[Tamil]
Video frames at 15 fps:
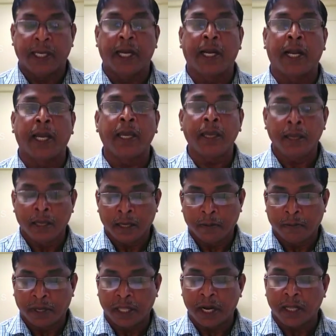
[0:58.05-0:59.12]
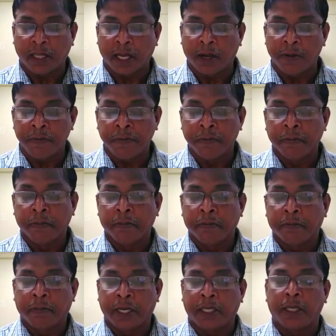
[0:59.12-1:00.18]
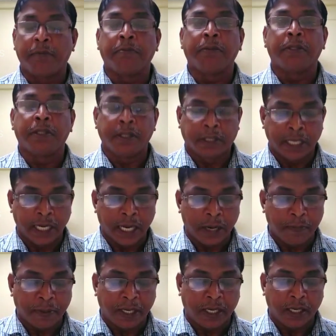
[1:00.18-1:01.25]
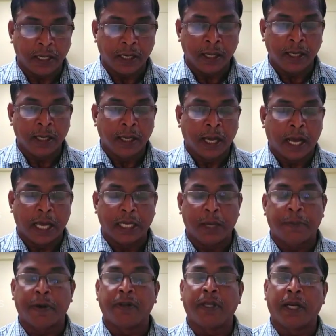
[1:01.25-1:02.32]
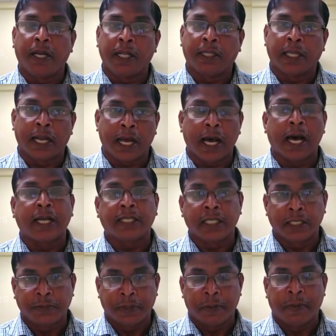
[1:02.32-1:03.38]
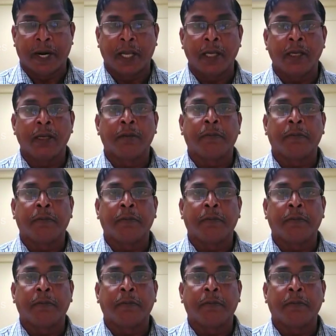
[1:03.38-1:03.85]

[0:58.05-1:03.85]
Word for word: சென்னை மதுராந்தகம் மற்றும் செங்கல்பட்டு ஆகிய பகுதிகளில் தலா ஆறு சென்டிமீட்டர் மழை